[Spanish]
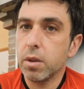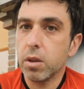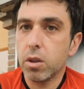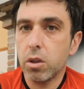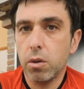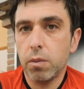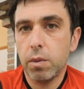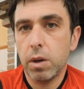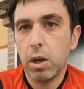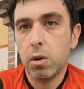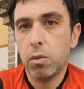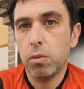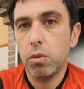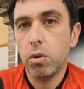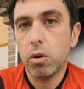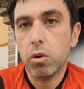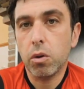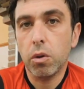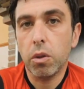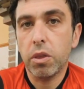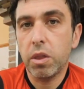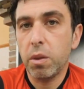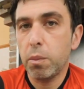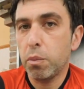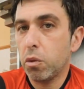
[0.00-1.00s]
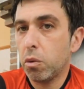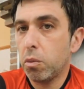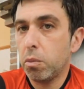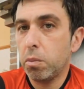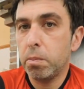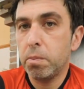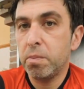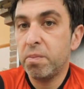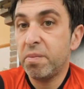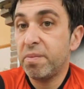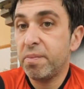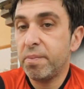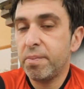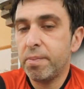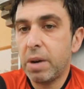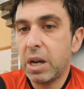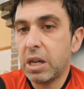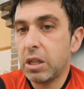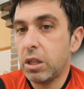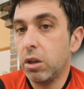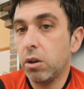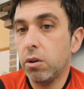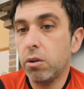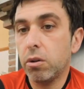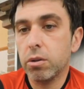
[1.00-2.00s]
sobre algunos conceptos
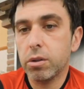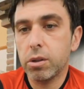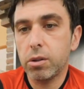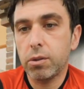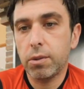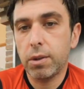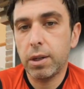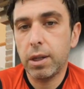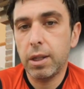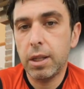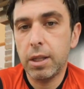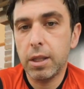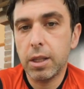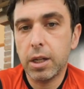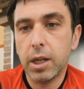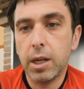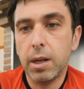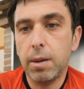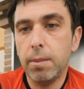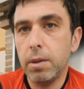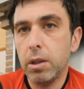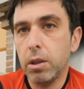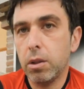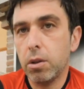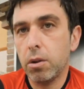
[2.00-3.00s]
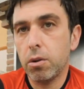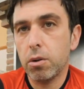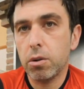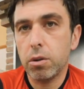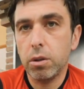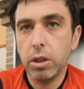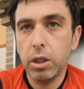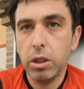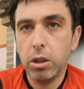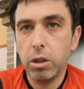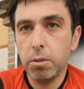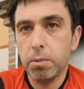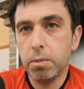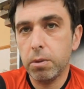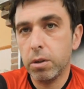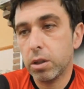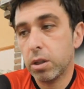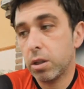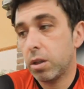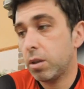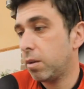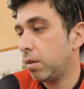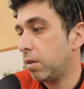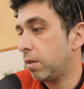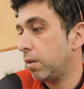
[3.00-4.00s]
básicos sobre el entrenamiento en rodillo,
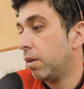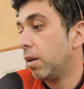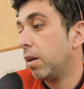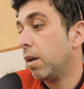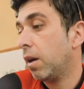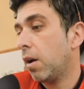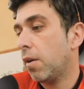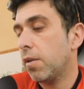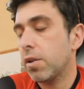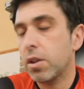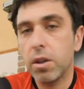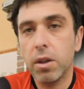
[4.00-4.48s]
pues eh, a ver